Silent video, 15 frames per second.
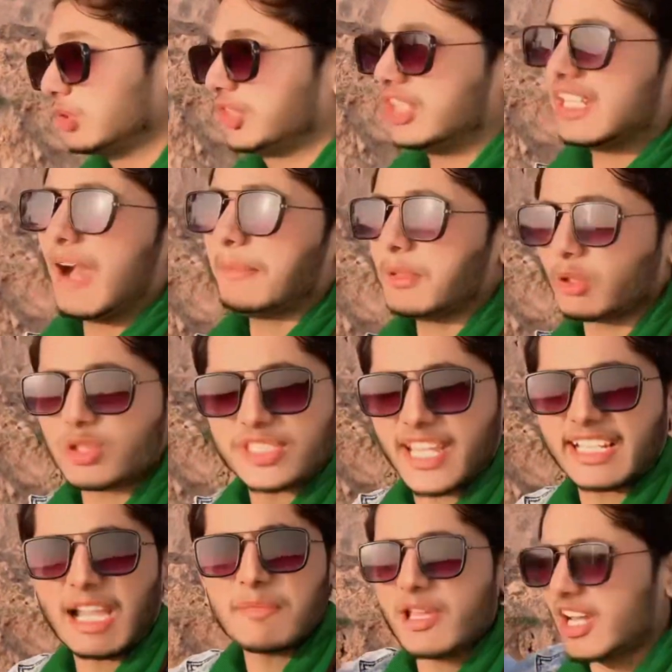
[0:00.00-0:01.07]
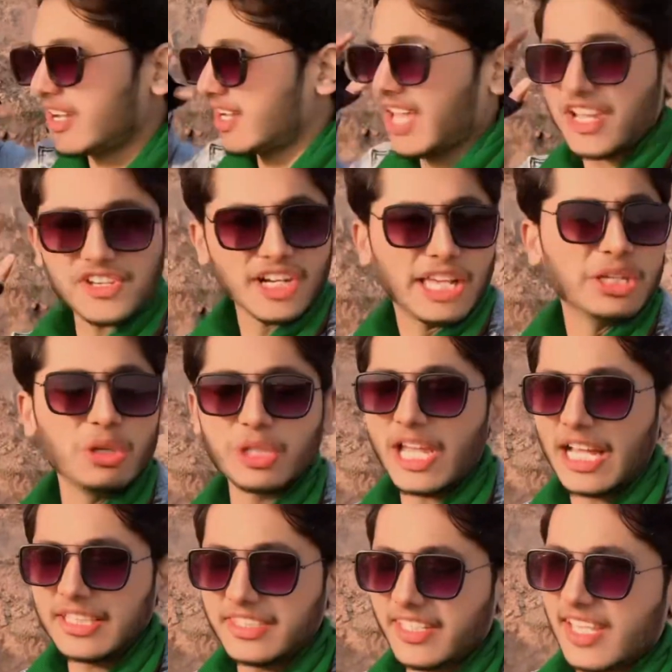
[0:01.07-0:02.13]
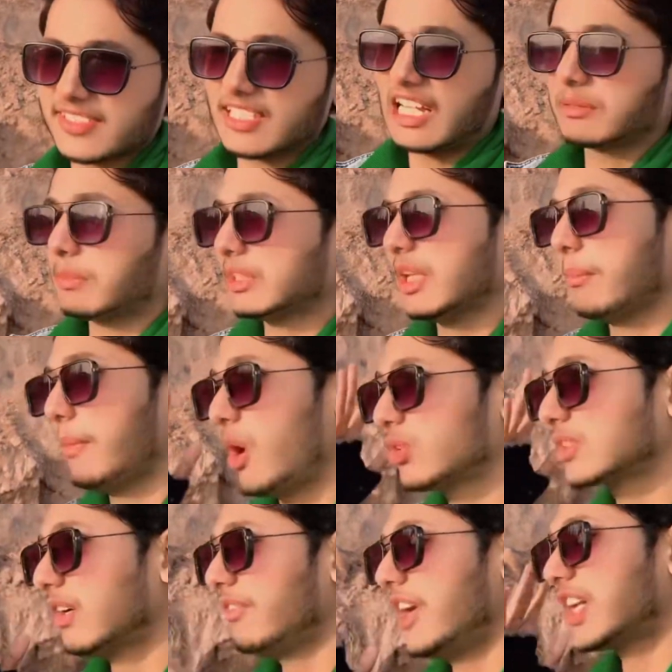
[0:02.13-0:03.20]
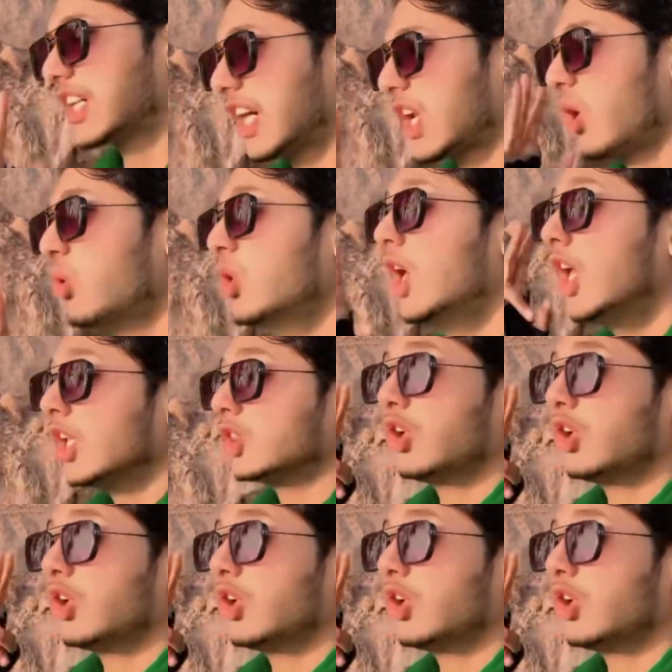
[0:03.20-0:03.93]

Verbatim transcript: तो सीन आपने कुछ देखा है मेरी लड़ाई शड़ाई होगी आतिक के साथ मतलब मैं उसका वेट कर रहा हूँ